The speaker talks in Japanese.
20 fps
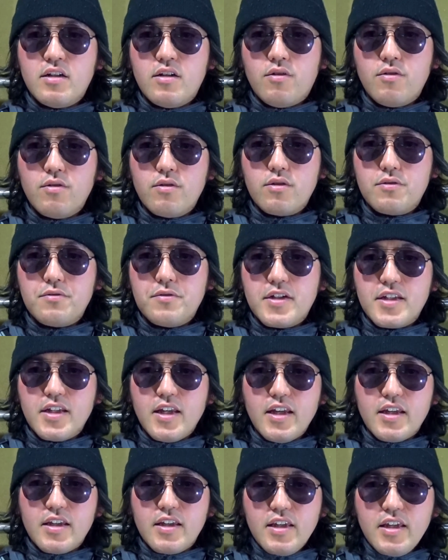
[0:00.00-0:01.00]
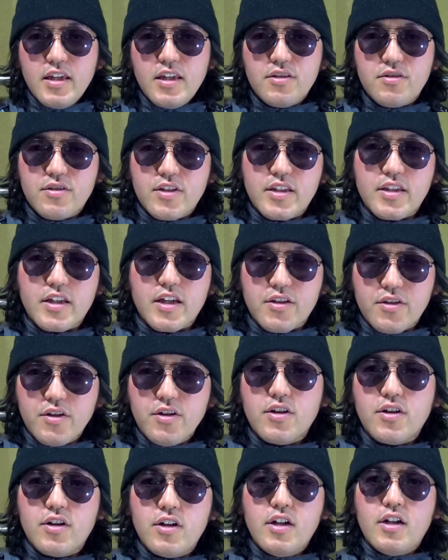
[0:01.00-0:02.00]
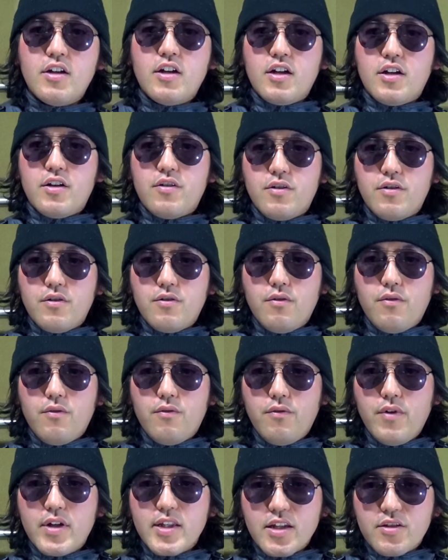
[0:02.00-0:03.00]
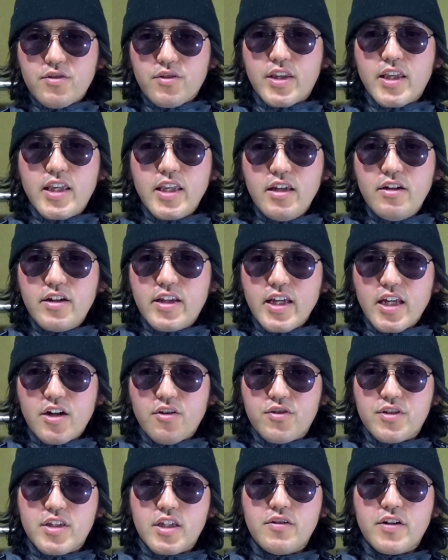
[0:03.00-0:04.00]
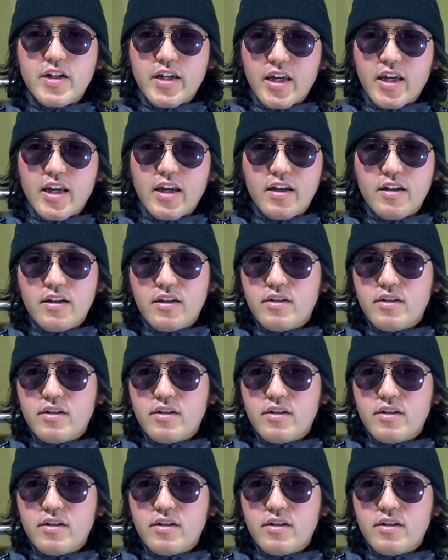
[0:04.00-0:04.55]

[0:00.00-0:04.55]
本当はね、いい人なんだけど、わざとヒールキャラをしてるわけ。